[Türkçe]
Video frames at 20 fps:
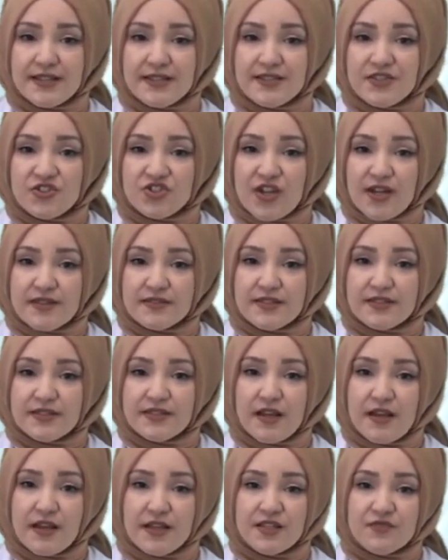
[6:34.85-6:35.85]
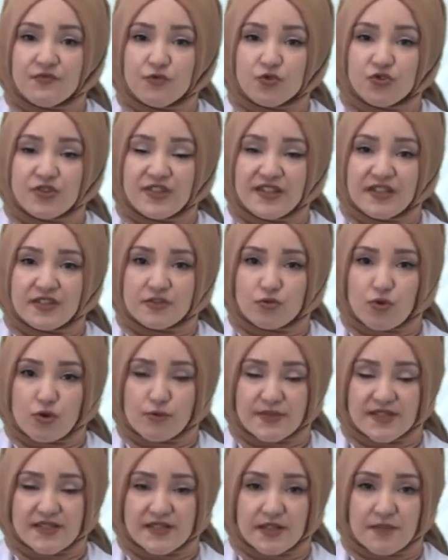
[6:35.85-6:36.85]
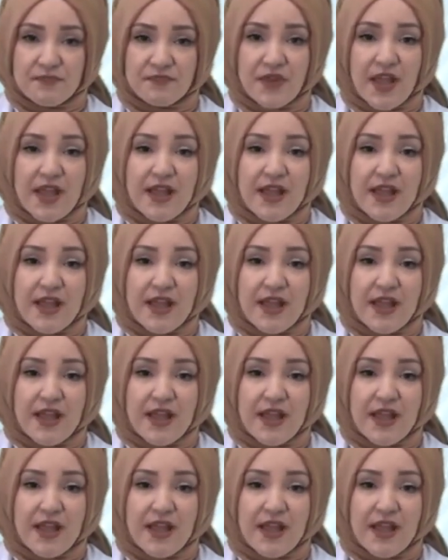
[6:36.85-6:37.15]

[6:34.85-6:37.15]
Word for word: deniz canlılarına ait fosillerin olması.